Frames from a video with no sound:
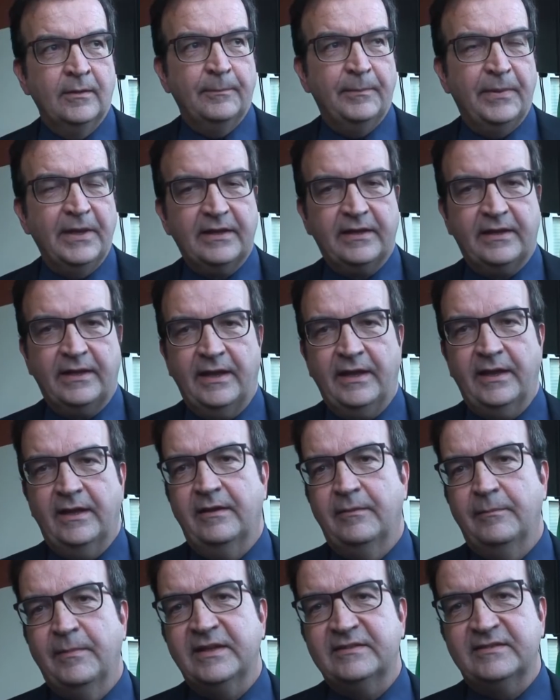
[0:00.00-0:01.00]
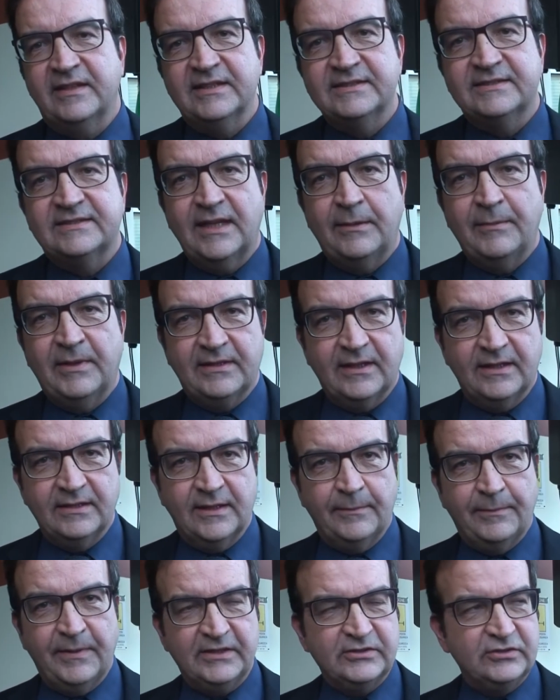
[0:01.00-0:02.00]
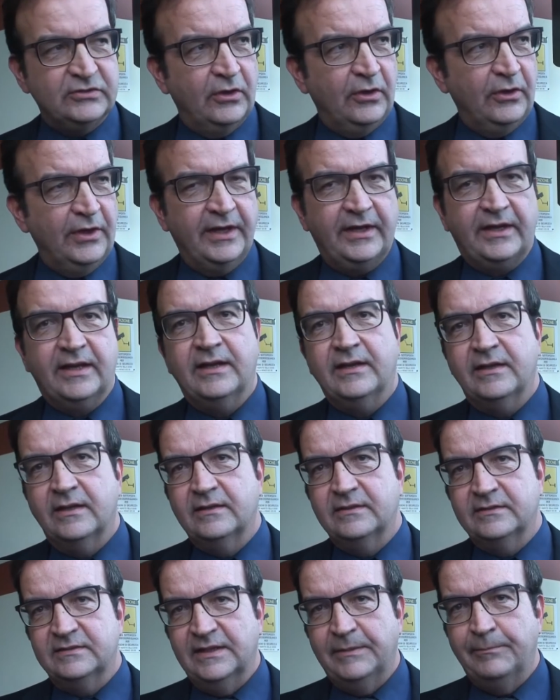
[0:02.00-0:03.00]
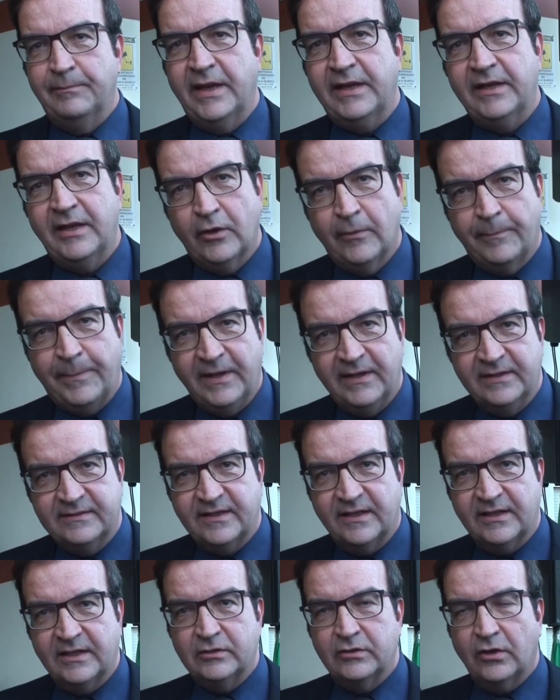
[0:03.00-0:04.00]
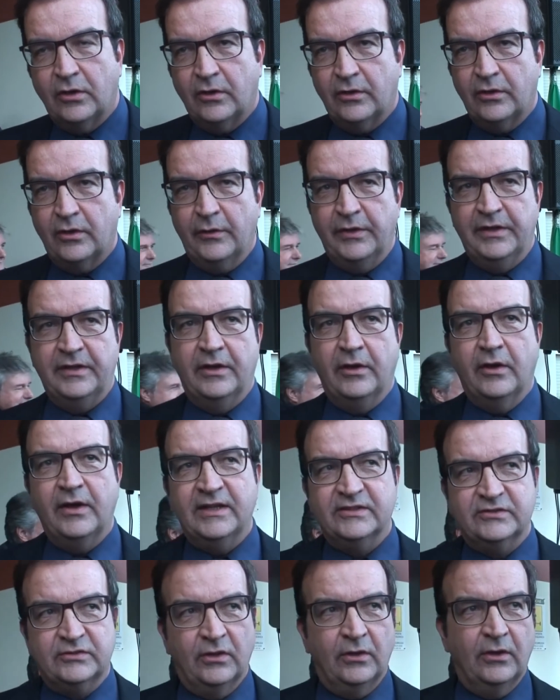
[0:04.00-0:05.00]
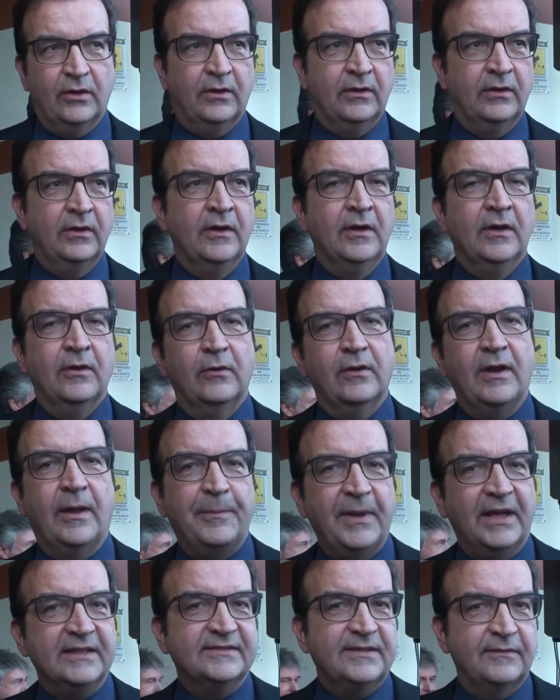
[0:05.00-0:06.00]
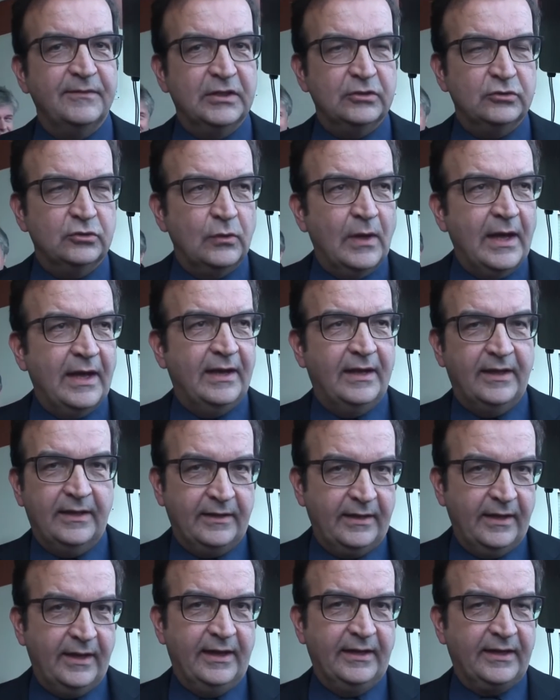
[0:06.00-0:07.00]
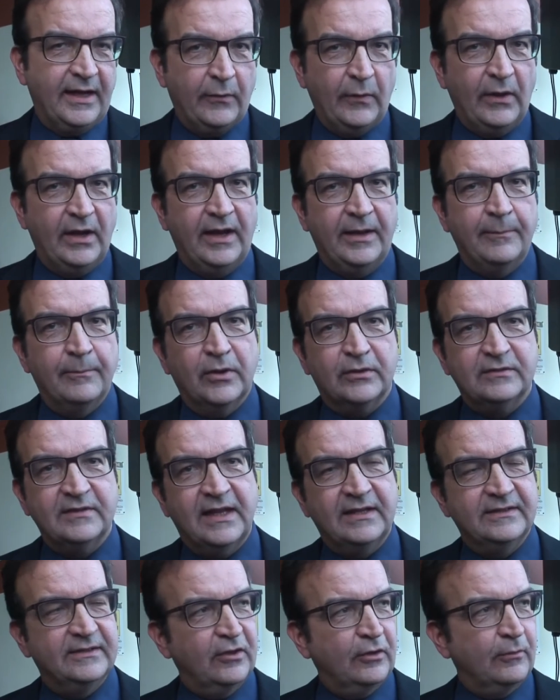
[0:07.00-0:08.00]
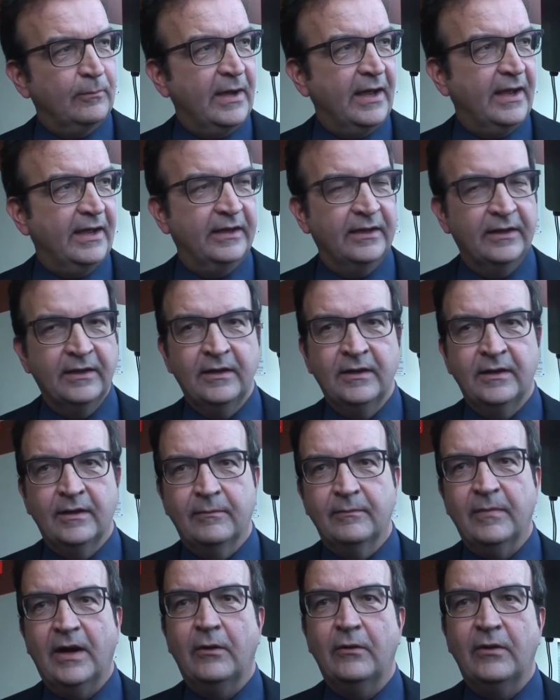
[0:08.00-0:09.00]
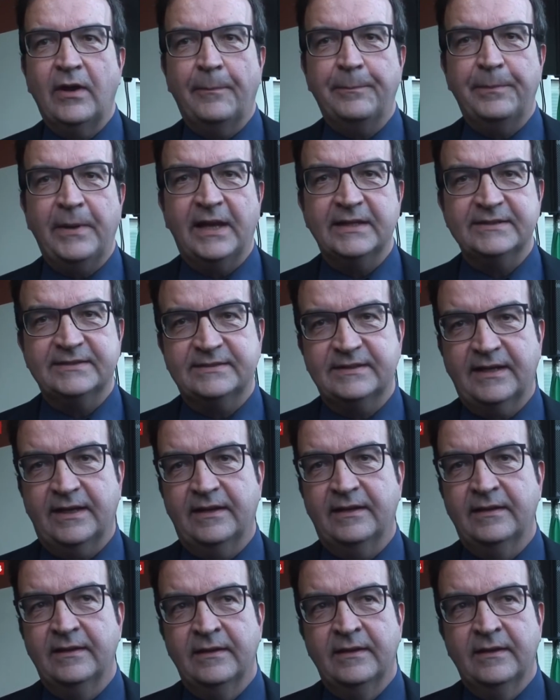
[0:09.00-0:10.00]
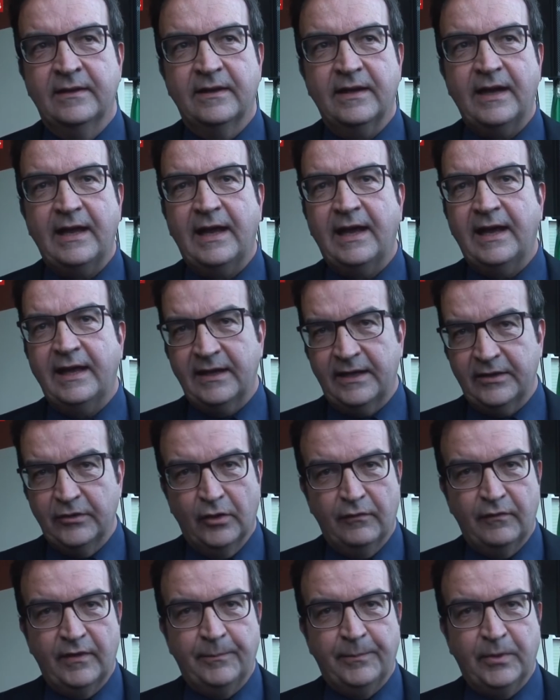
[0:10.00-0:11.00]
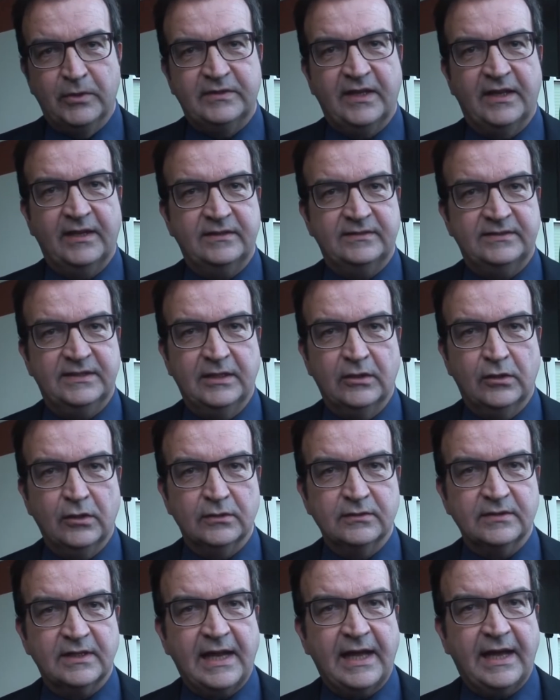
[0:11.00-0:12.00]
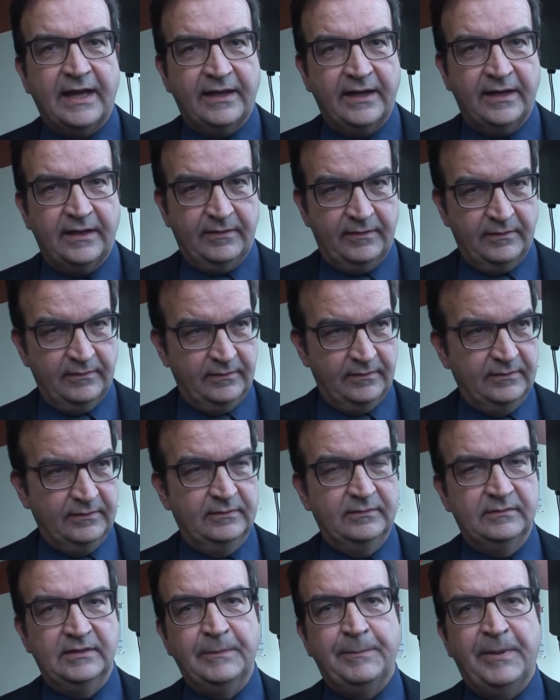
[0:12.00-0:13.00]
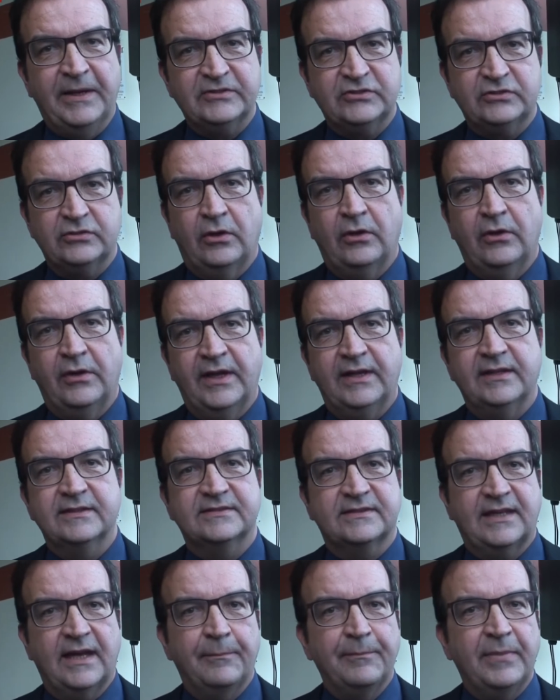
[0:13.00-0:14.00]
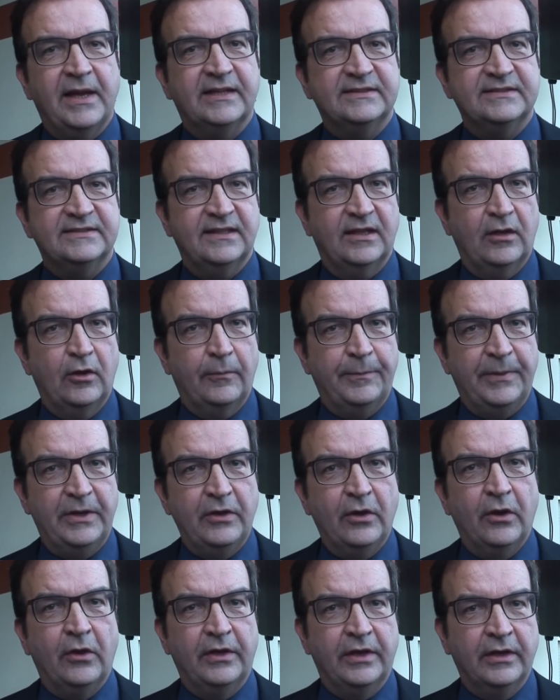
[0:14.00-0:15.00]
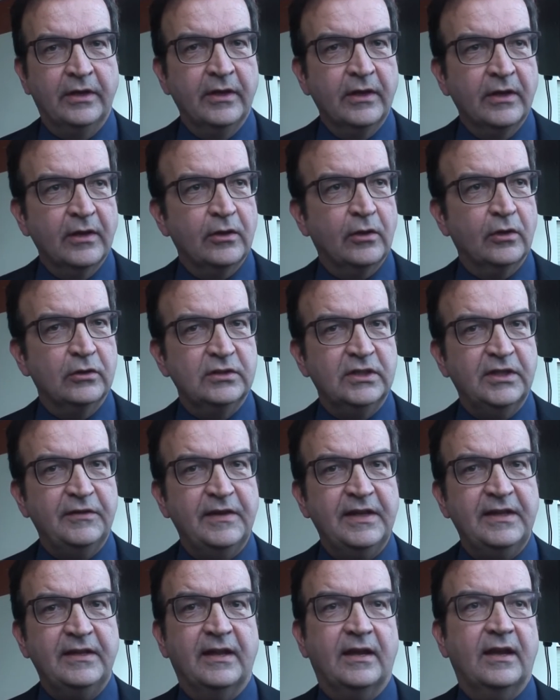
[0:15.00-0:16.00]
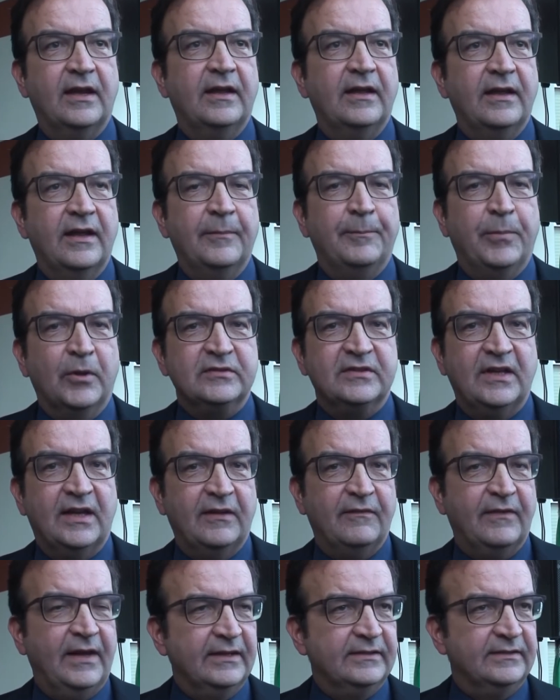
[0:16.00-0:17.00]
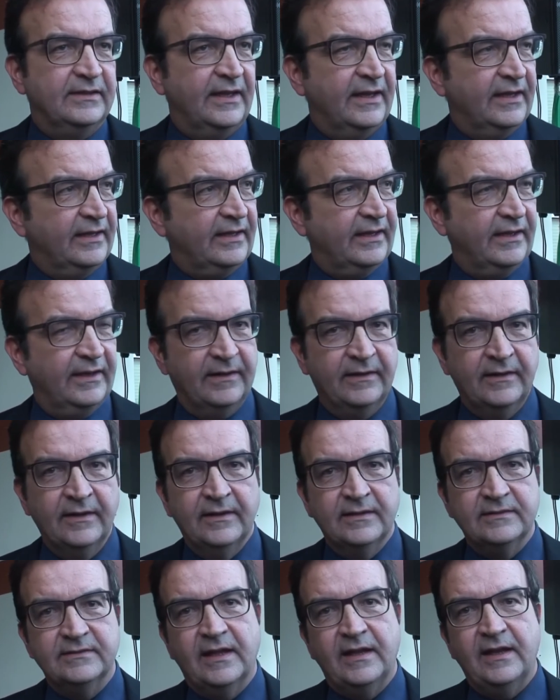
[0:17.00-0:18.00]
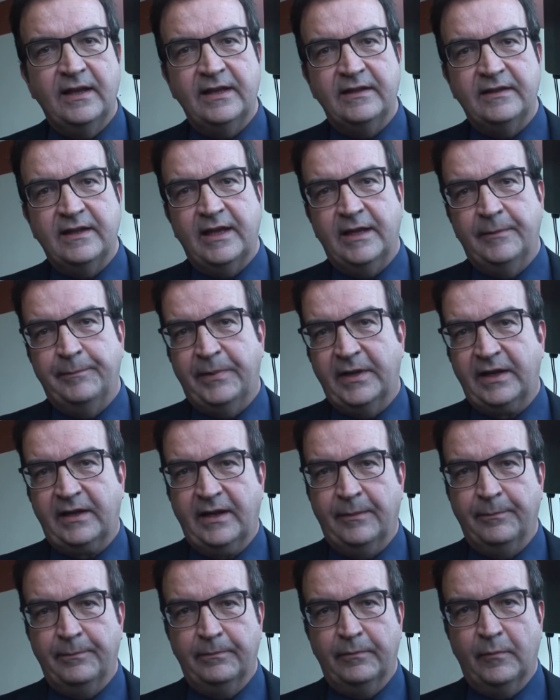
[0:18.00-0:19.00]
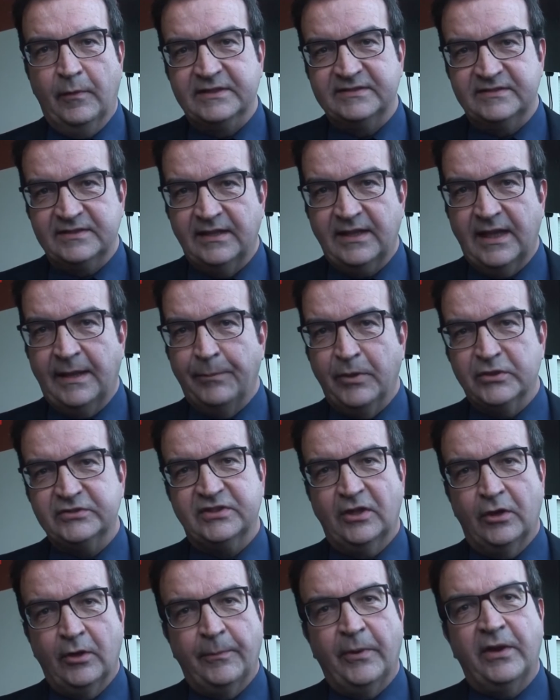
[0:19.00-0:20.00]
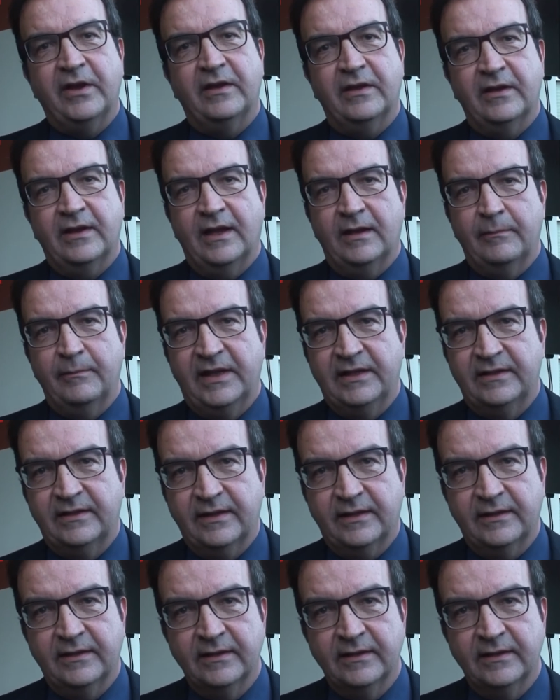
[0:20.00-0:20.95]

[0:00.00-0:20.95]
perché mette insieme tante persone che si impegnano per il territorio, quindi non è solo una piazza virtuale, che anche quella è importante ormai, ma una piazza reale dove potersi incontrare di persona, scambiarsi delle opinioni, condividerle e portare avanti anche delle idee perché queste idee possano poi realmente